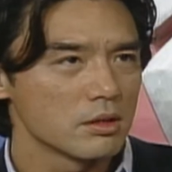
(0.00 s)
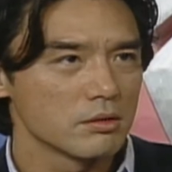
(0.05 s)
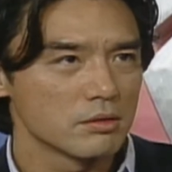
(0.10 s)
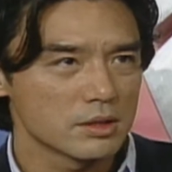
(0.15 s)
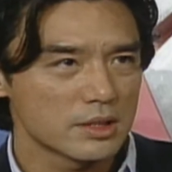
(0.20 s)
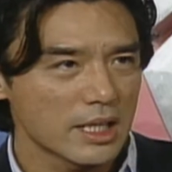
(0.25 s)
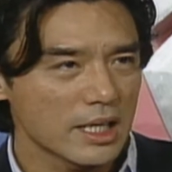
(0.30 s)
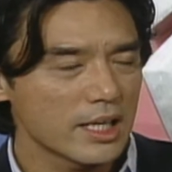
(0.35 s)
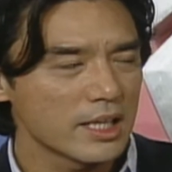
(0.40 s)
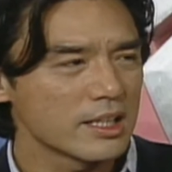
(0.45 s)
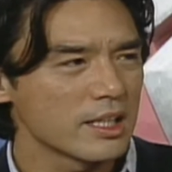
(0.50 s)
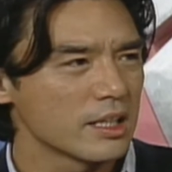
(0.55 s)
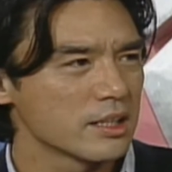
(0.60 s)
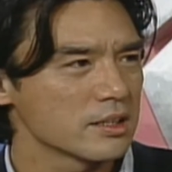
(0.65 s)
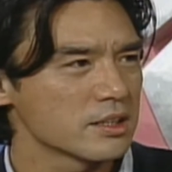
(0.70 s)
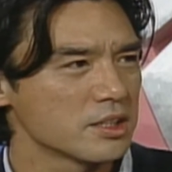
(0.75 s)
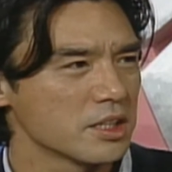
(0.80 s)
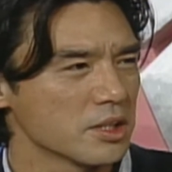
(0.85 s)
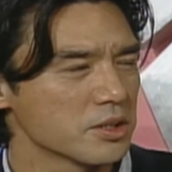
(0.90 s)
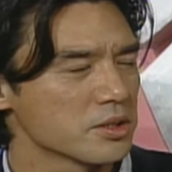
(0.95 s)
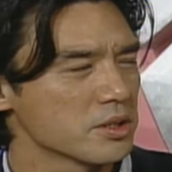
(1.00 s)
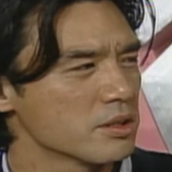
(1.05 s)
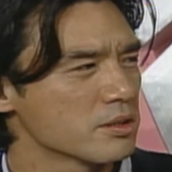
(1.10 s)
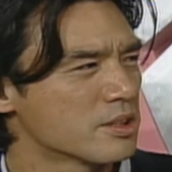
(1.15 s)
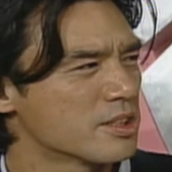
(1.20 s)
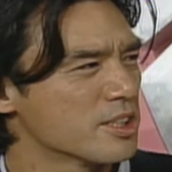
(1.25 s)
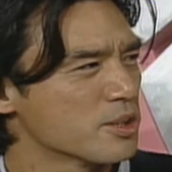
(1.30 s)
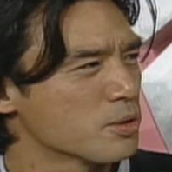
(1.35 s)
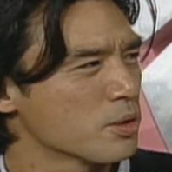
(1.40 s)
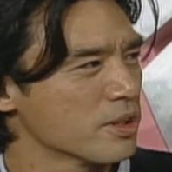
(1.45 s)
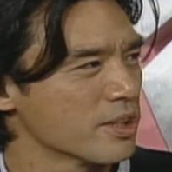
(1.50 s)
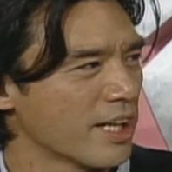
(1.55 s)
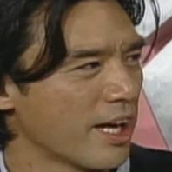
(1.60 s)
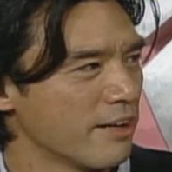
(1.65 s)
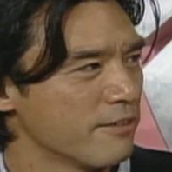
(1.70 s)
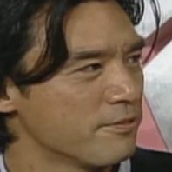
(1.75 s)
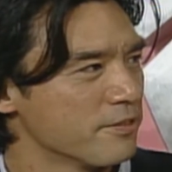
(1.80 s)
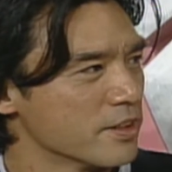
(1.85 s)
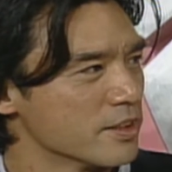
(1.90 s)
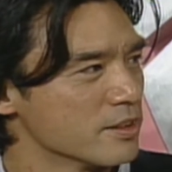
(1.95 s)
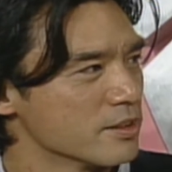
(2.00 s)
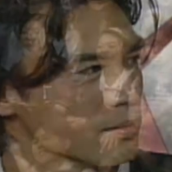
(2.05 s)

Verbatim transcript: 对，大概他小时候吃穿奶粉，